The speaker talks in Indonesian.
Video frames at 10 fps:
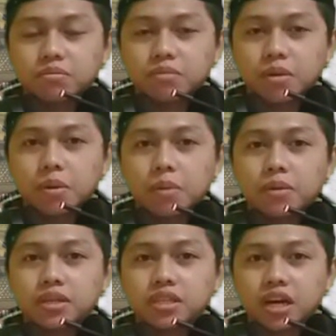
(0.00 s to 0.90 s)
Bapak
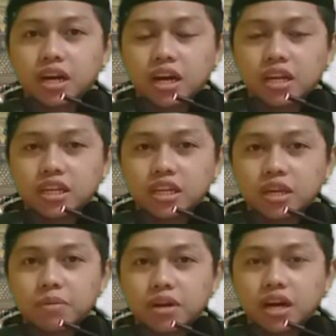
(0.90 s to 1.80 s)
membacakan ini
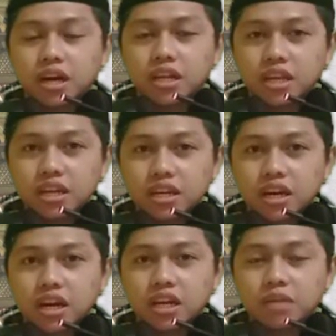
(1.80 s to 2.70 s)
kepada kalian,
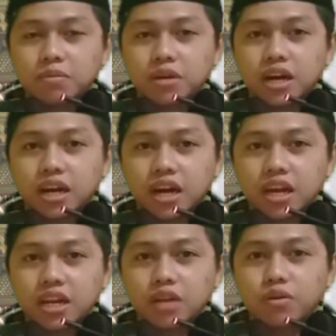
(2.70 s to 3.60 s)
kalian
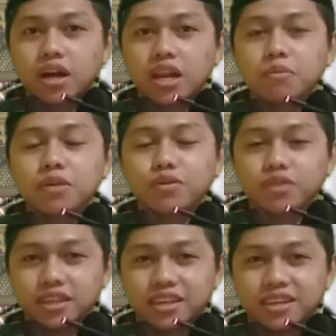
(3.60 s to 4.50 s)
mendengarkan lalu kalian
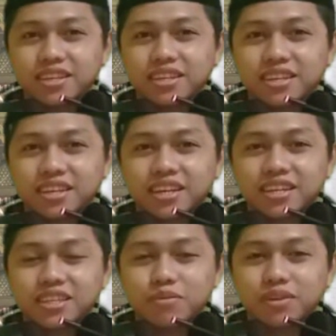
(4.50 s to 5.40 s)
mengikuti.
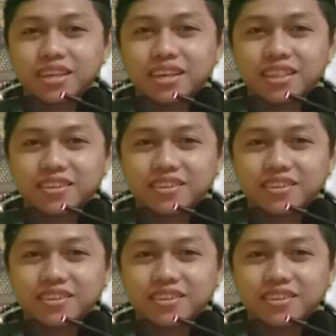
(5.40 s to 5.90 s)
Seperti itu.